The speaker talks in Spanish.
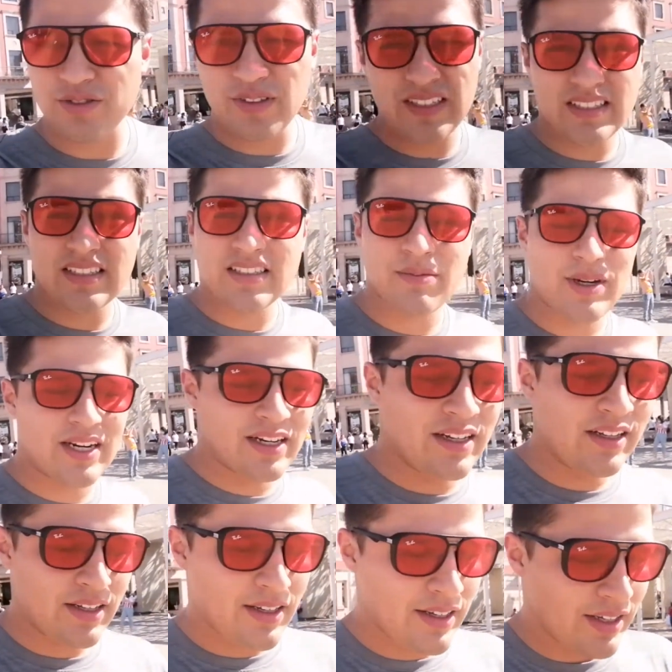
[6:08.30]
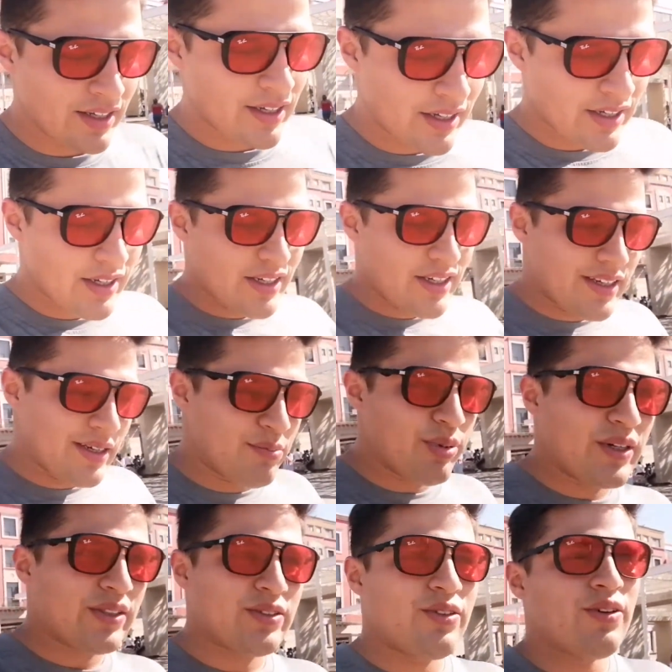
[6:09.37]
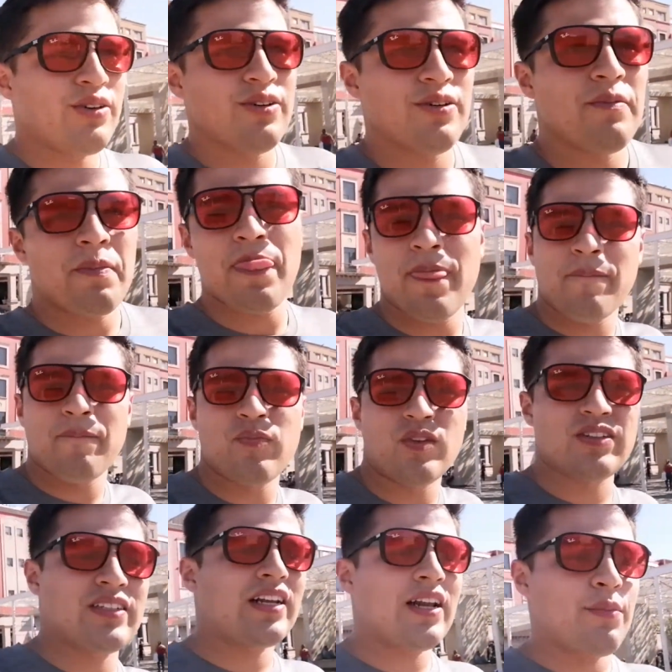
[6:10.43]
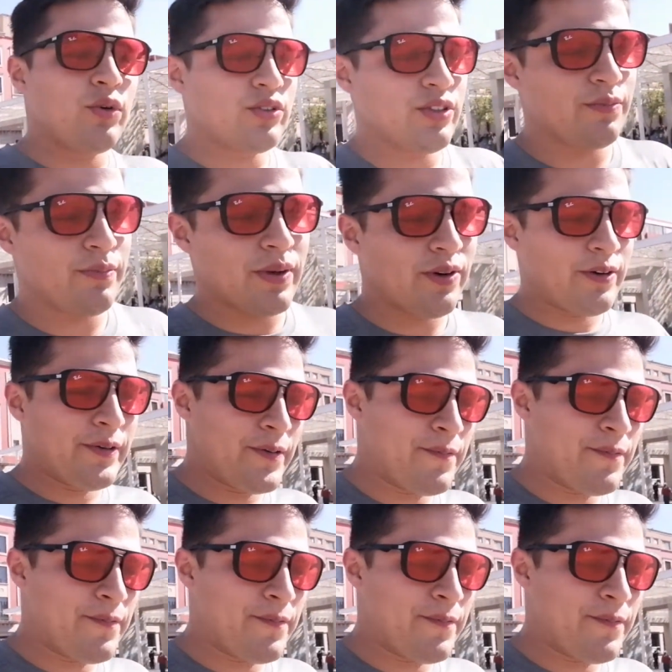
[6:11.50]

fines de semana y por eso no, no salía mucho, pero